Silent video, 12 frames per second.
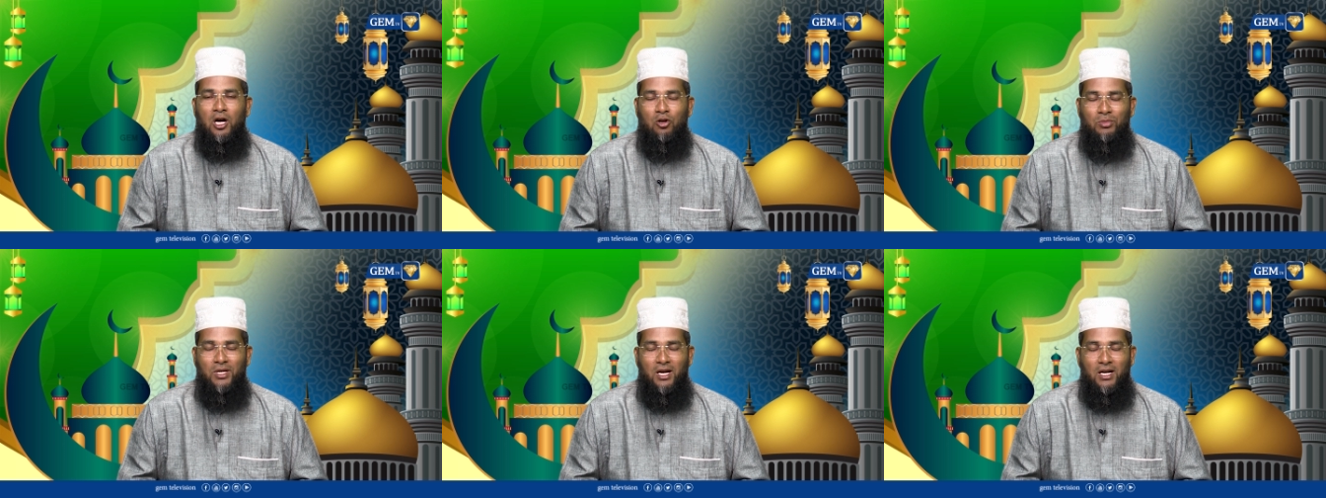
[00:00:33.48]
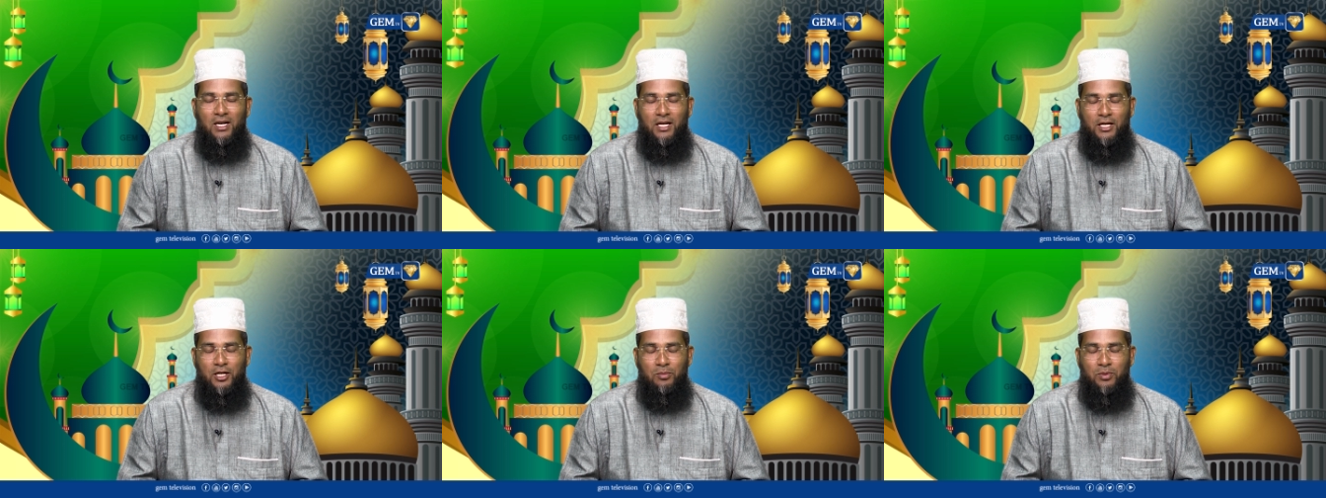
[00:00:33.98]
அருமையான
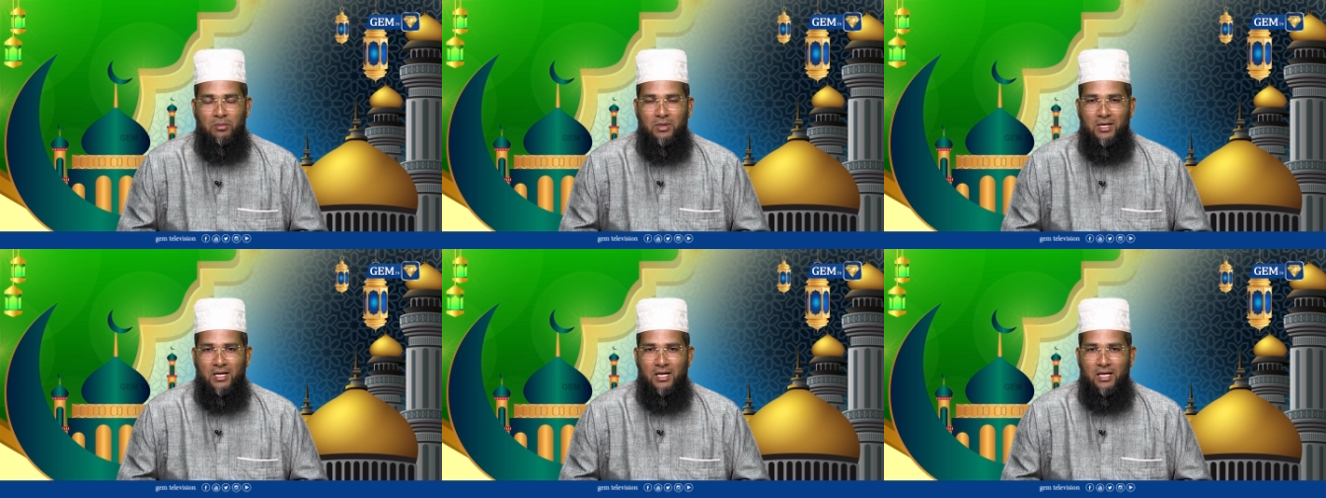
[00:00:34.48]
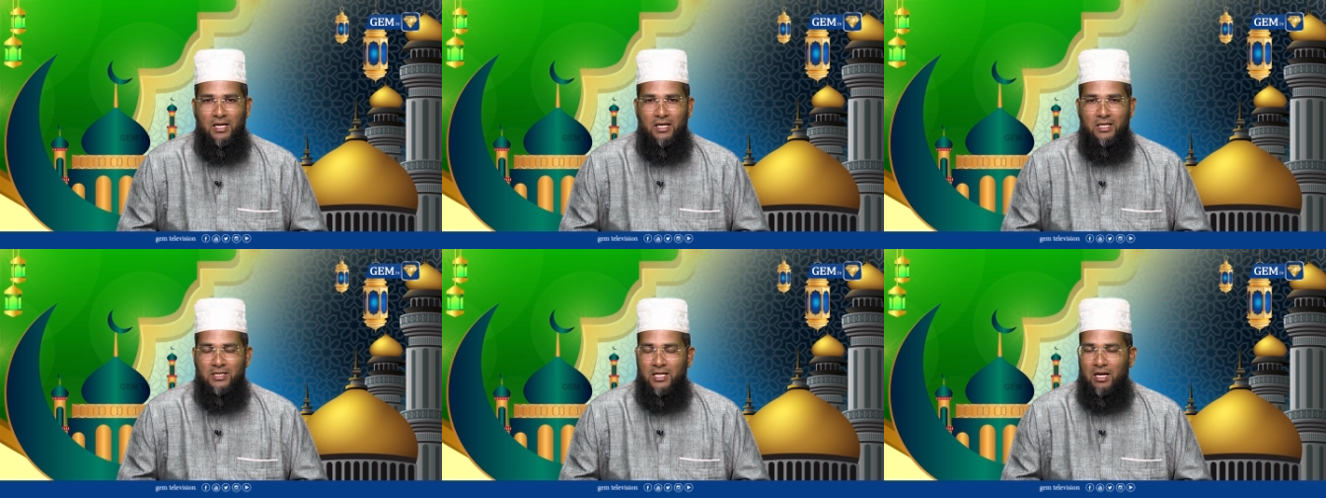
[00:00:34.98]
நேயர் பெருமக்களே
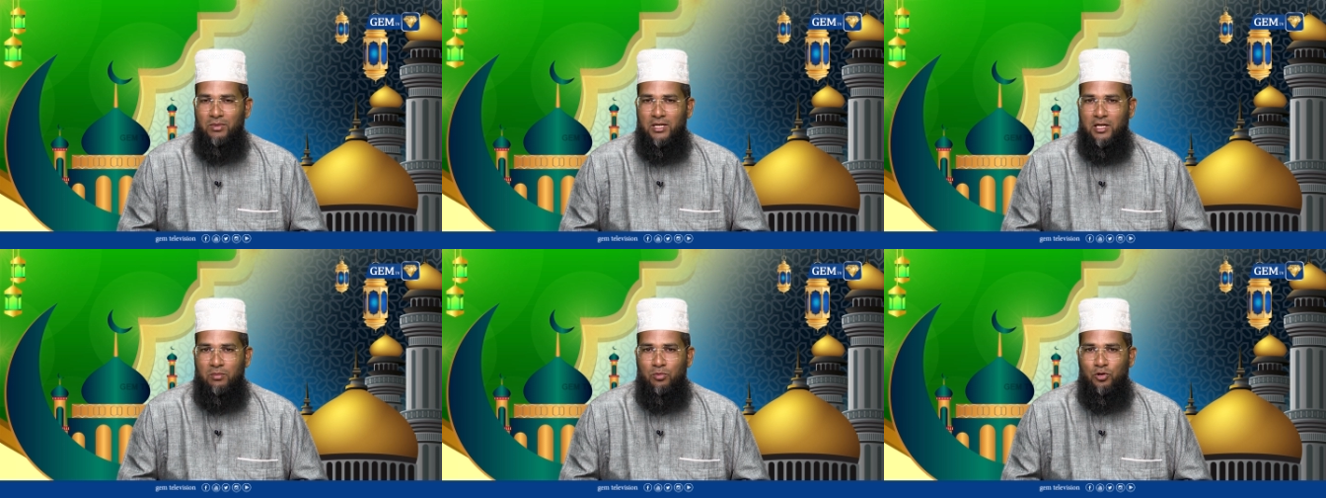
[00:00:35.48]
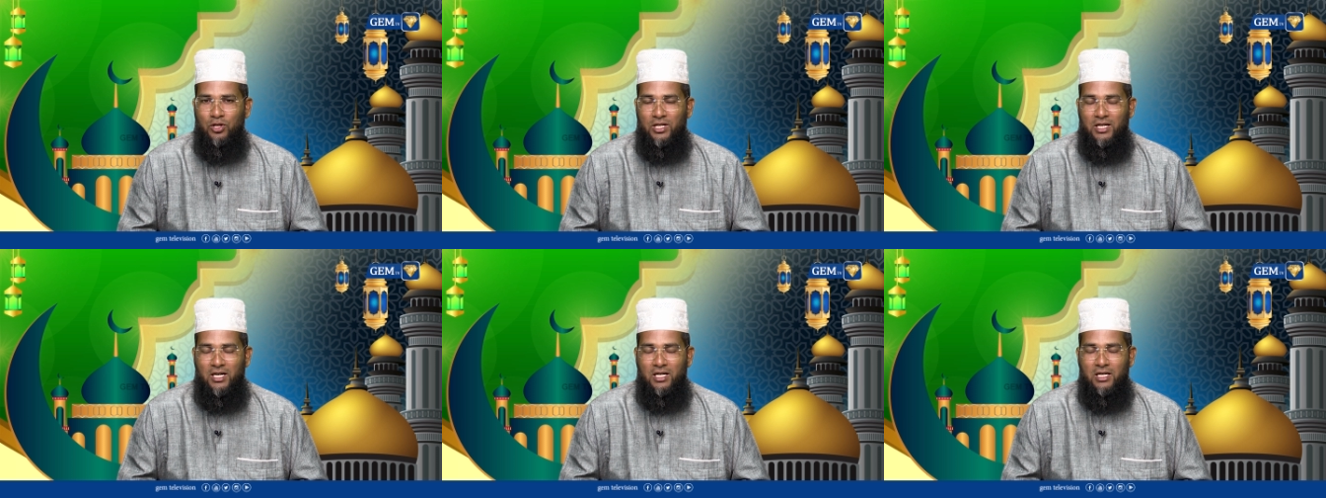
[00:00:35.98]
இஸ்லாமிய
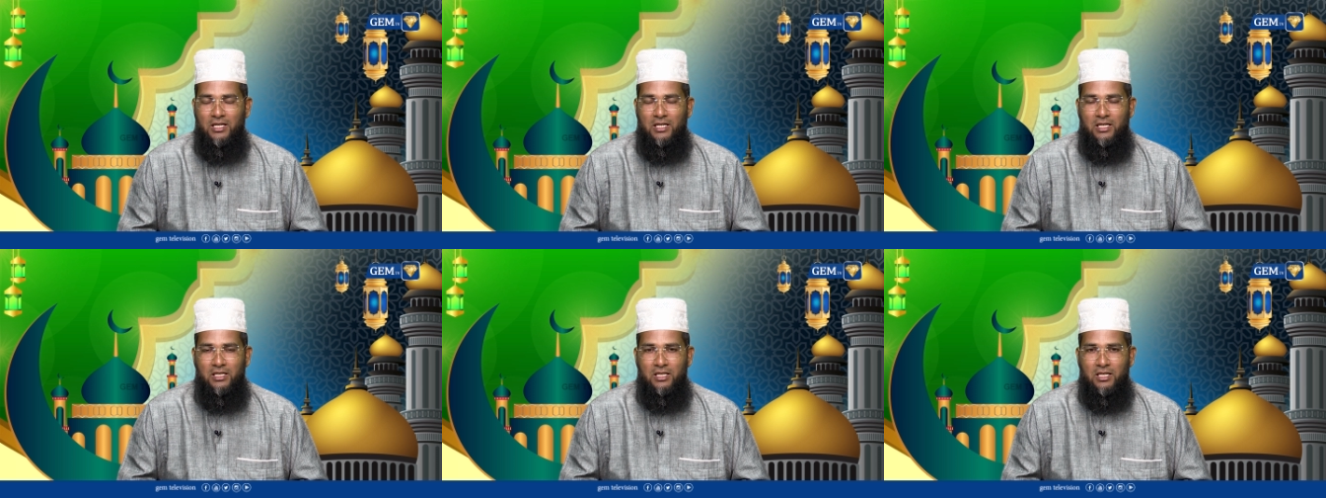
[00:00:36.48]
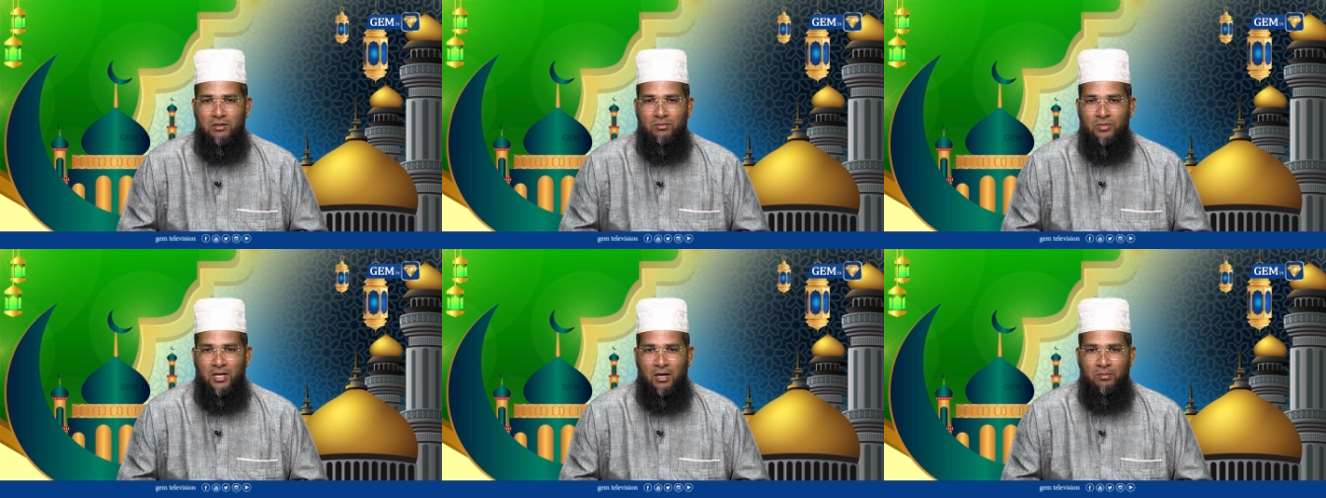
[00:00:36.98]
நற்போதனைகளில் இன்றைய தினம்
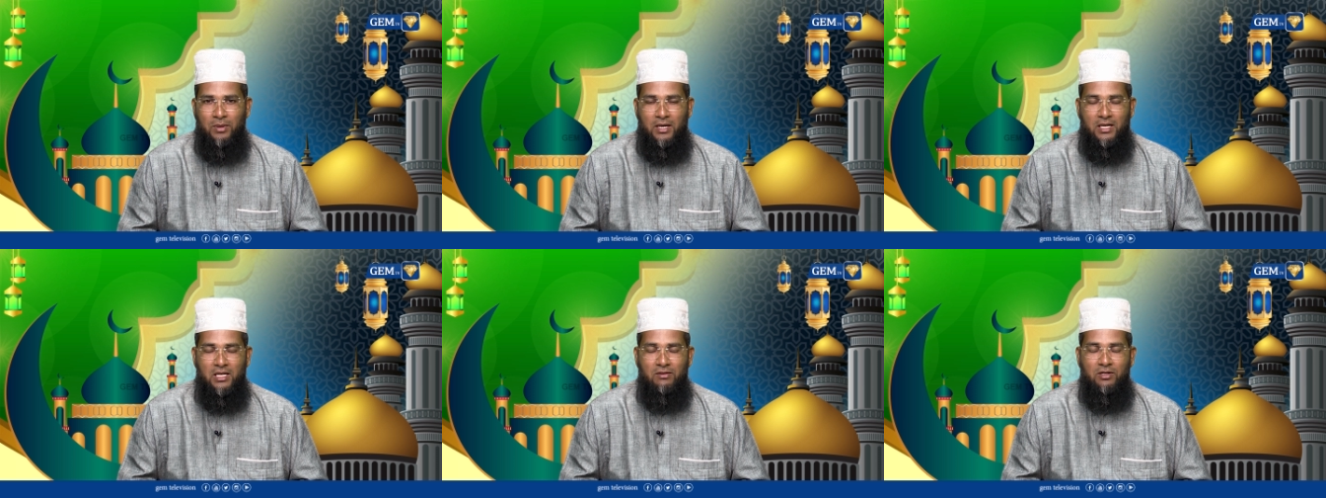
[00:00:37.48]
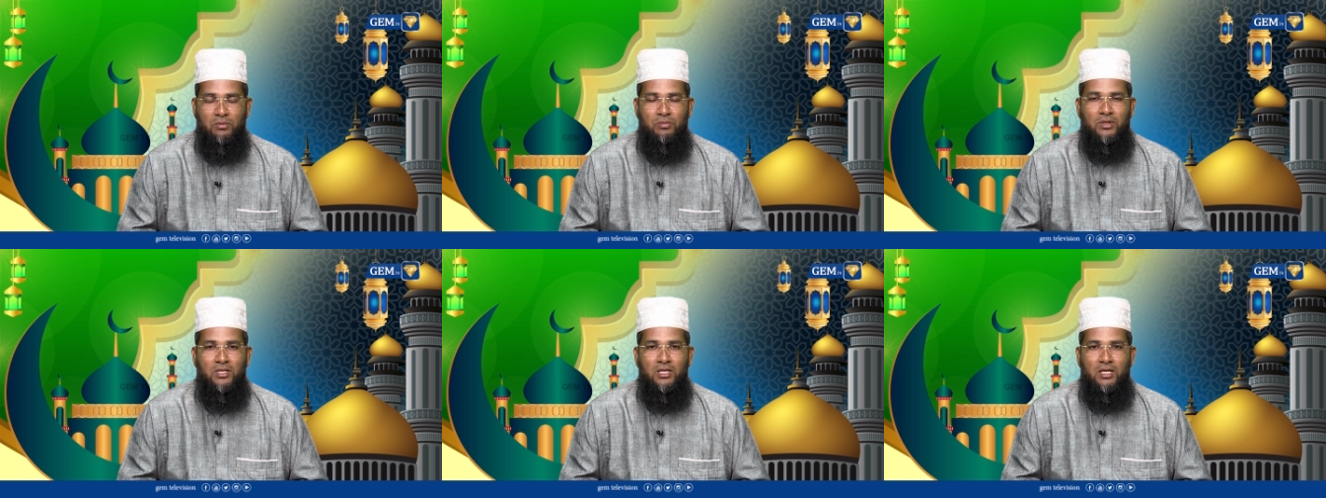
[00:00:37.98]
நாம்
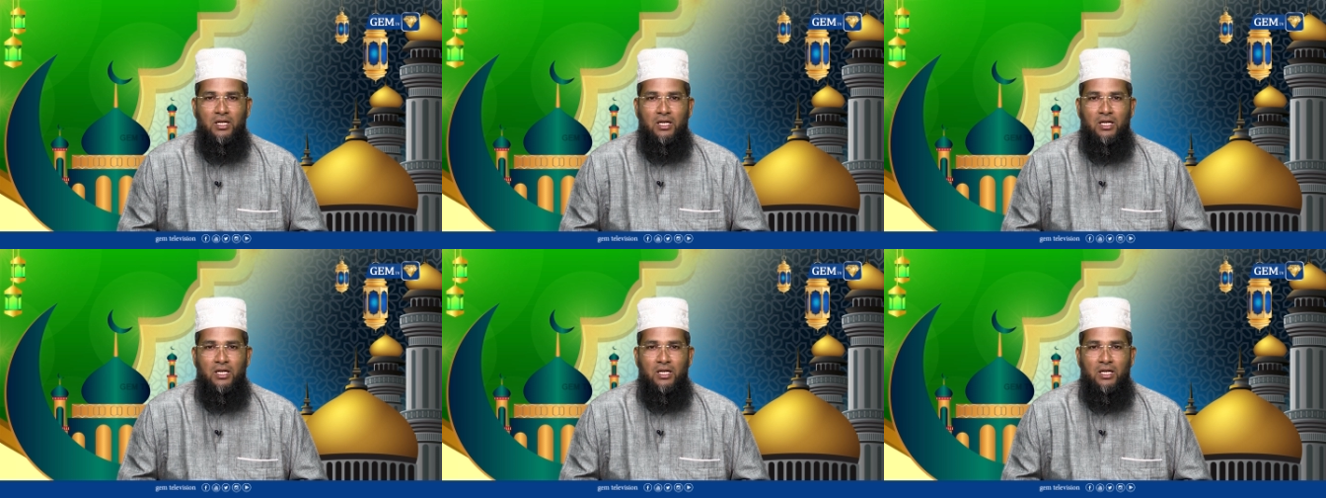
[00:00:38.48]
பார்க்கவிருப்பது